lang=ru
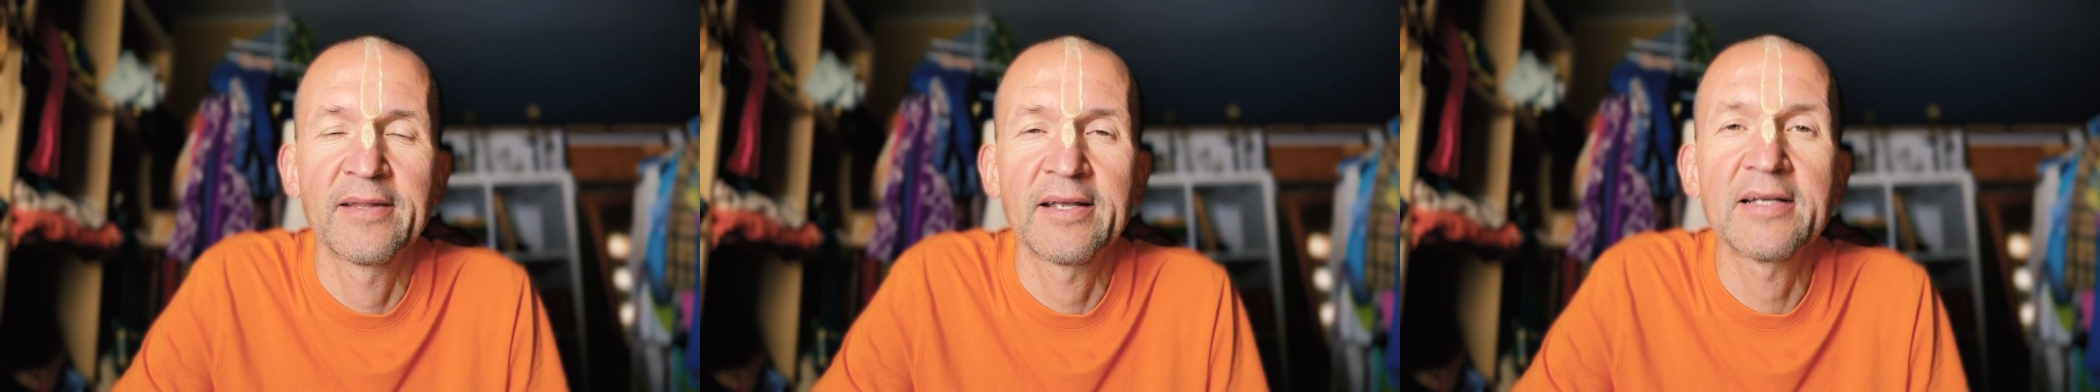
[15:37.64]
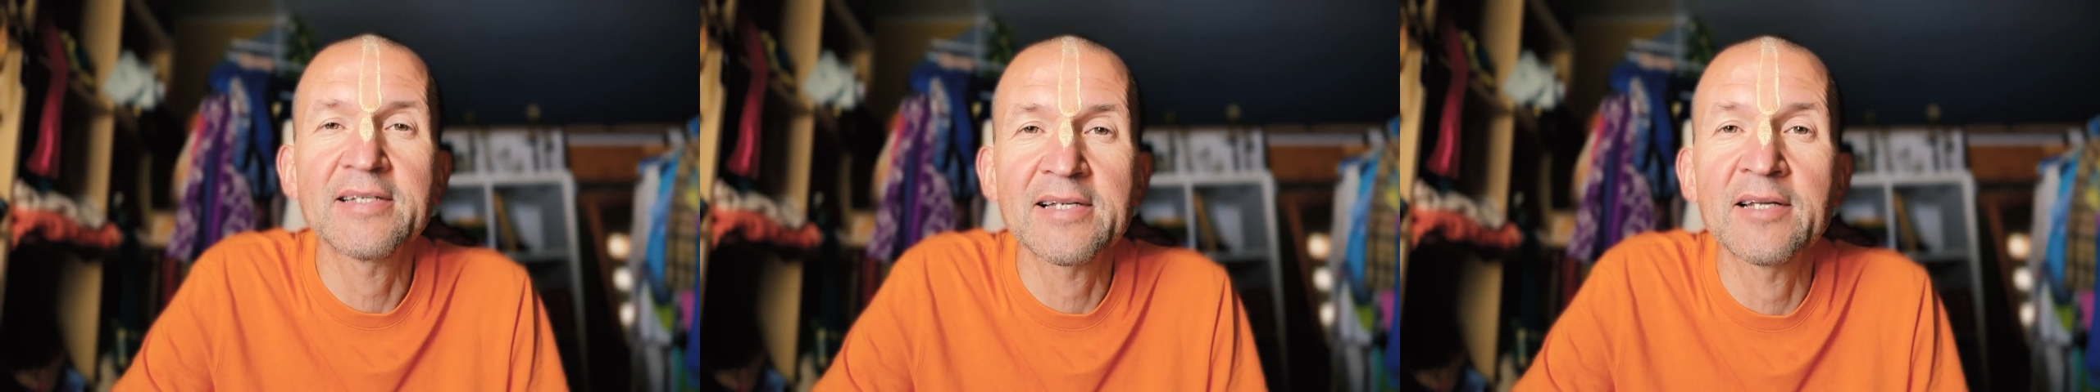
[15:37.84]

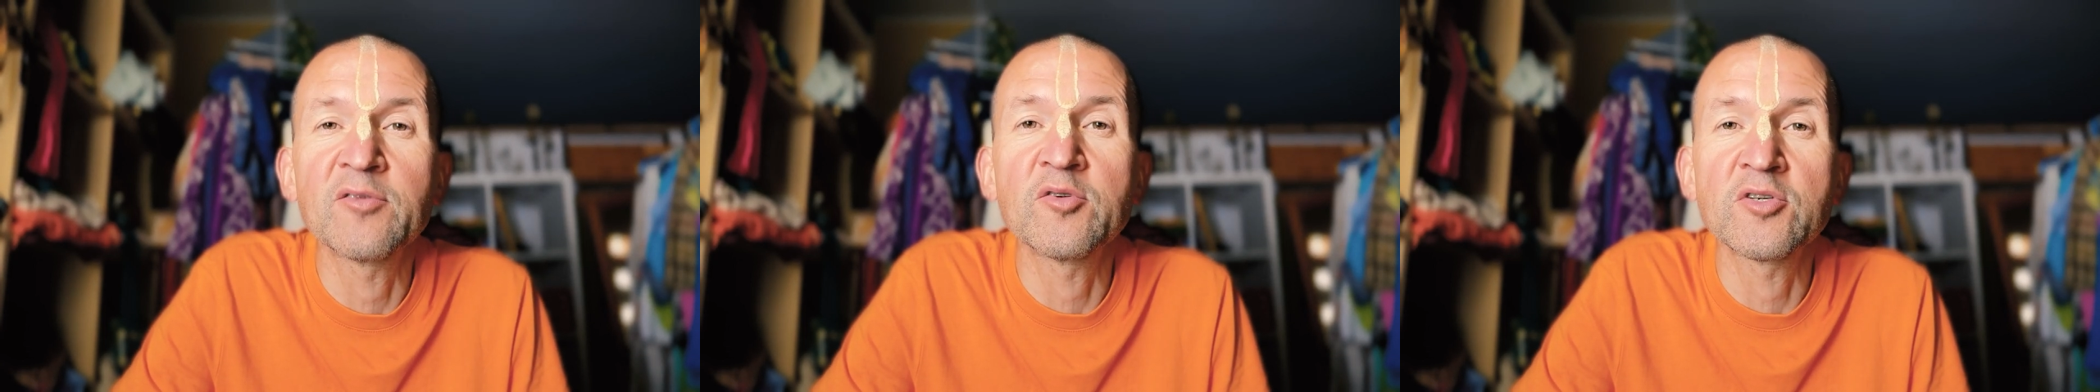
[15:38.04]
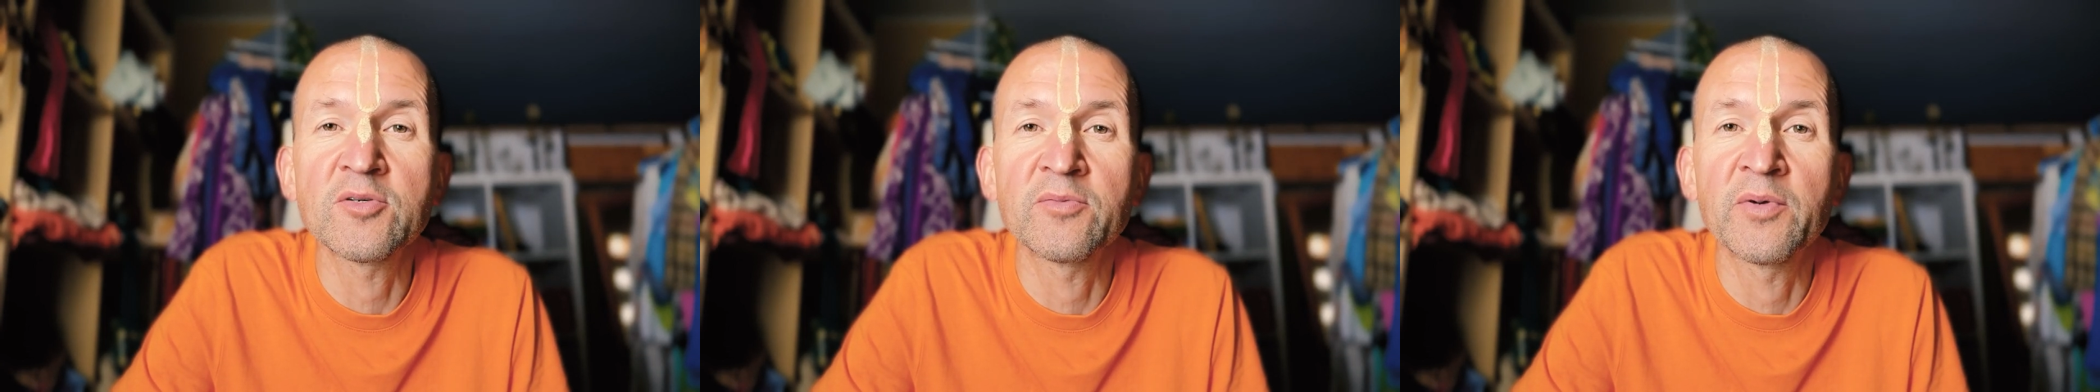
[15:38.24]

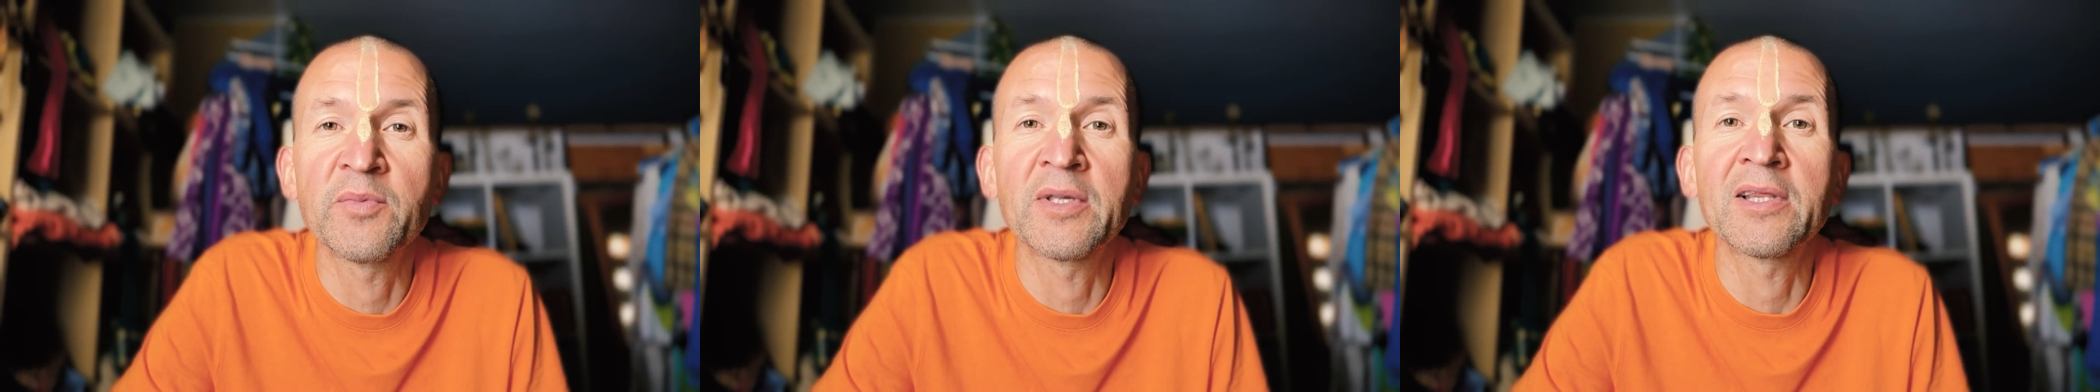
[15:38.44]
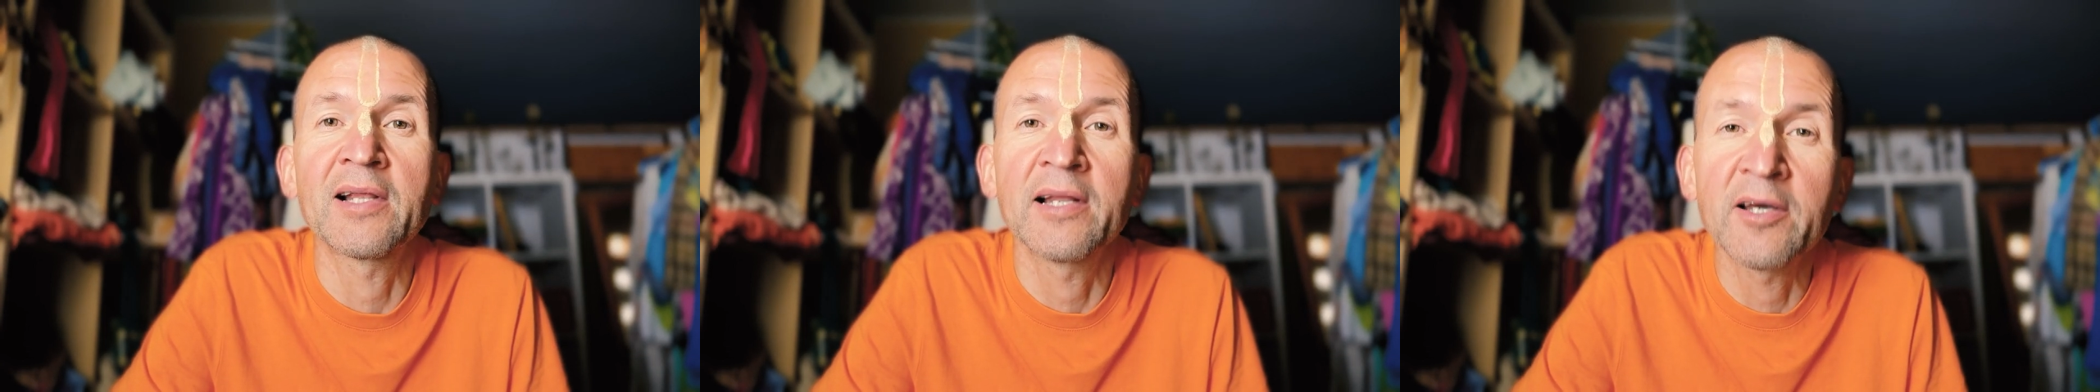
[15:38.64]
Следующий
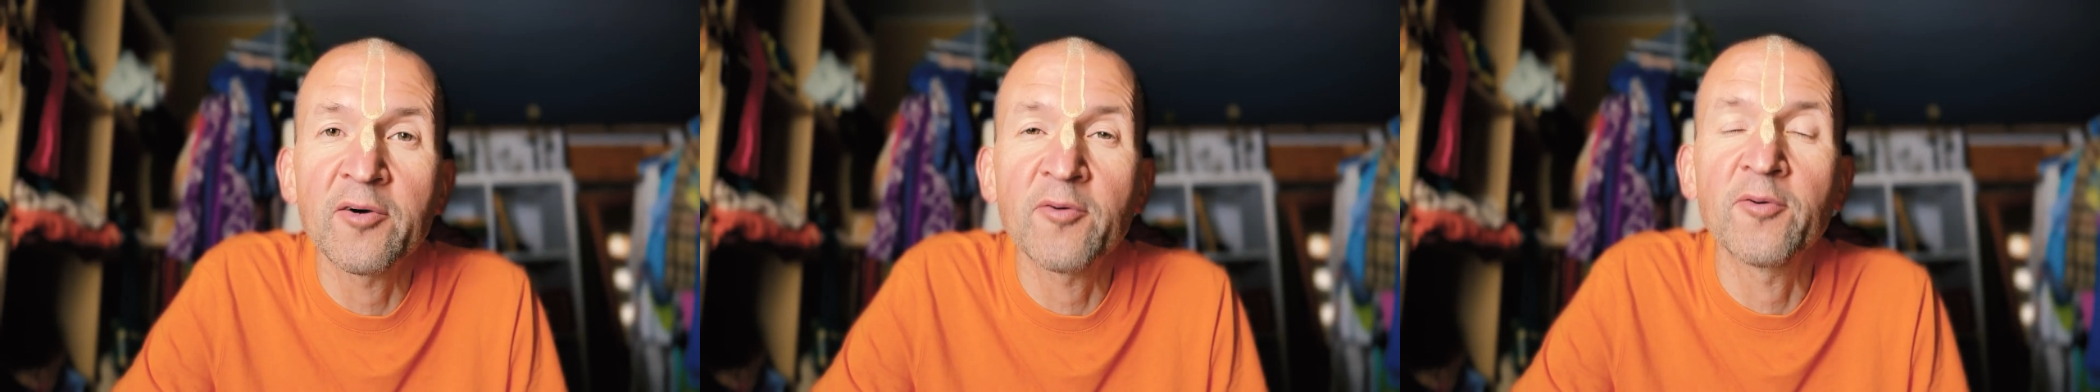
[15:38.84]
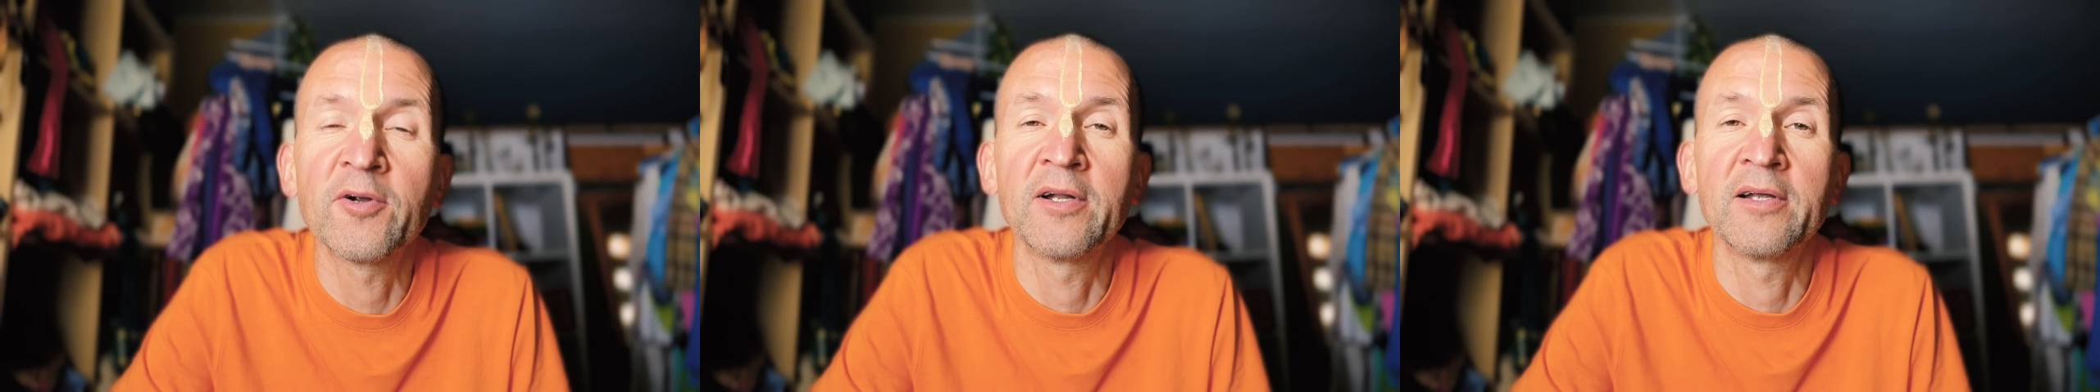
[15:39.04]
момент.
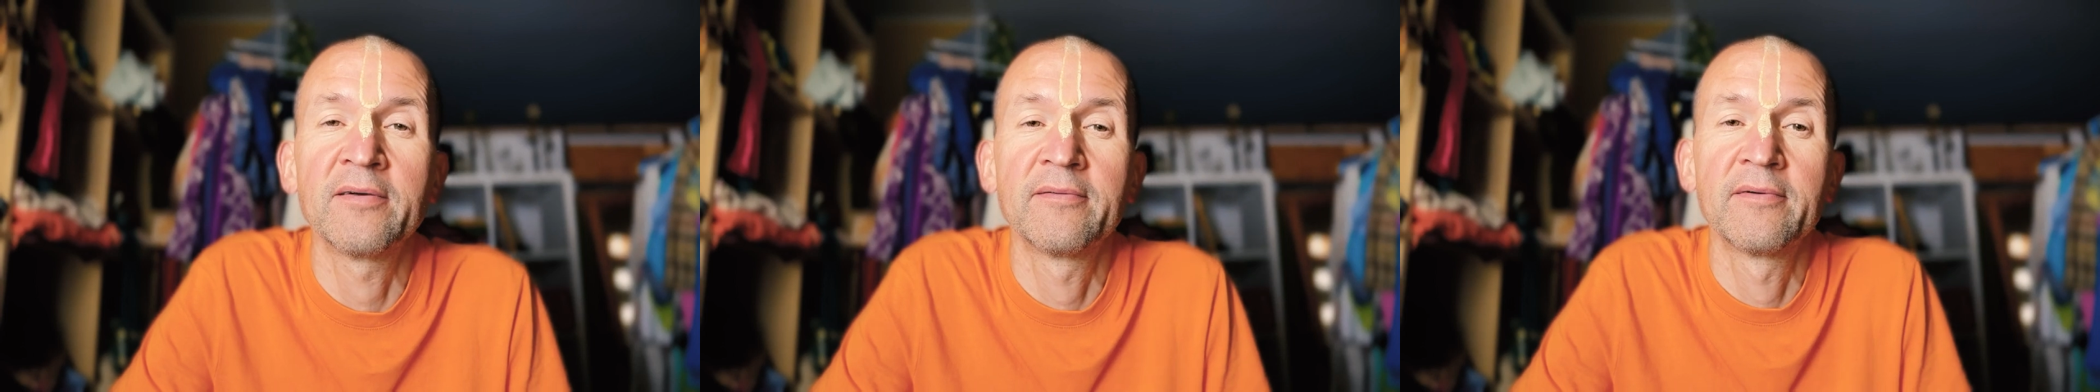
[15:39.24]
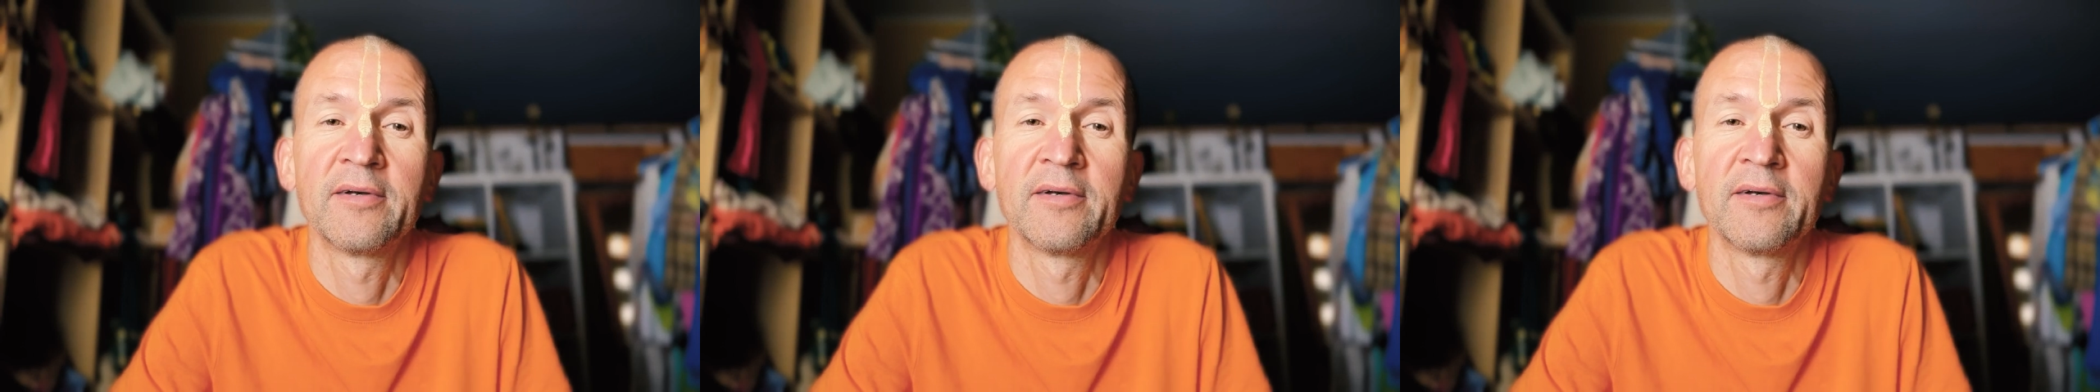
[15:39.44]
Легко ли